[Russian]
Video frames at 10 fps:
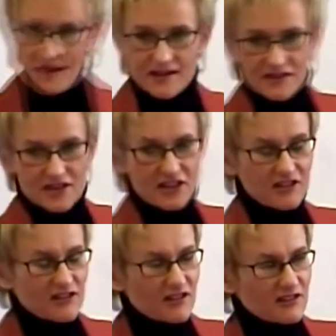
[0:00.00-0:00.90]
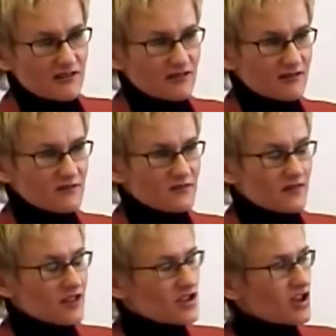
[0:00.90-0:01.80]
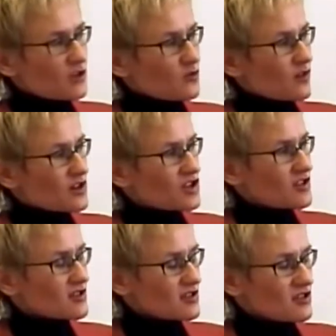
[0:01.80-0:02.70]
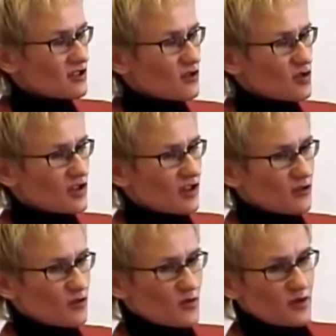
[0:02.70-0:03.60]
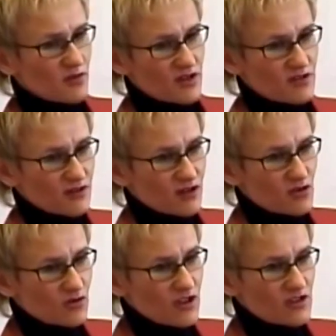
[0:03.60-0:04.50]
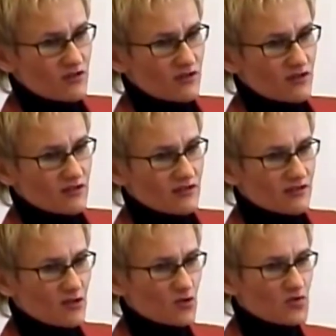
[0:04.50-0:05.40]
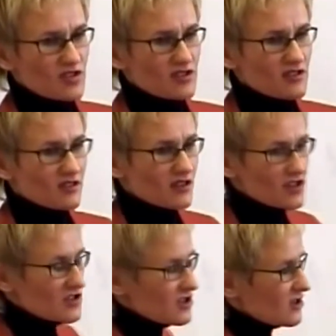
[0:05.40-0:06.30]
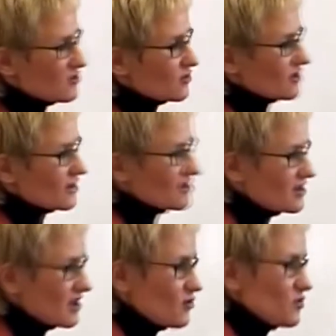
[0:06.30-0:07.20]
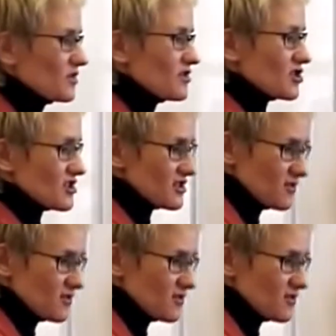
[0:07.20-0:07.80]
Некоторые даже готовы рожать за те крохи, которые подбрасывает государство, субсидии на рождение ребенка. Они не окупят даже основных